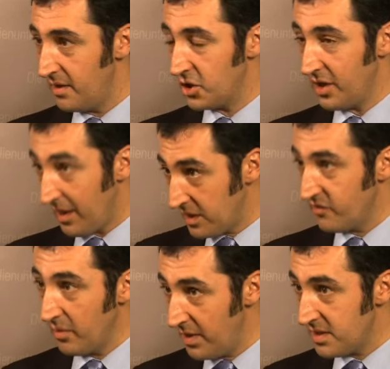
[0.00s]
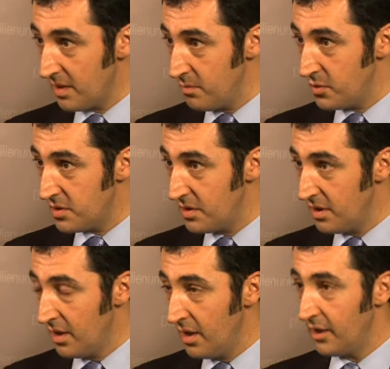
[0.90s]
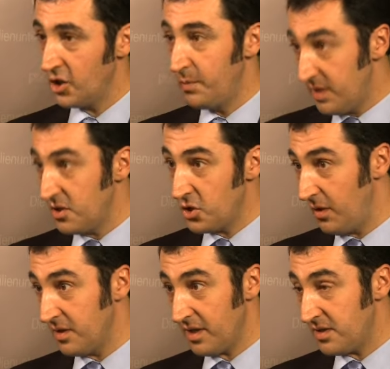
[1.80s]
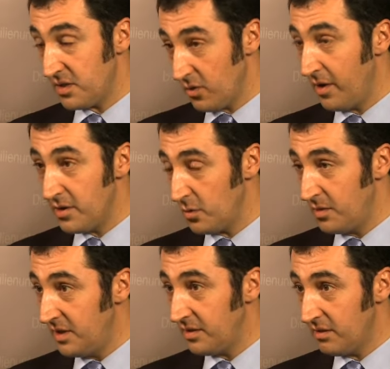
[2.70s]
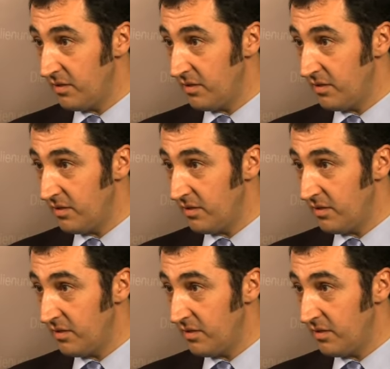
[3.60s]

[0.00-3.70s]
des Staates verbessern müssen. Der Spitzensteuersatz ist heute so niedrig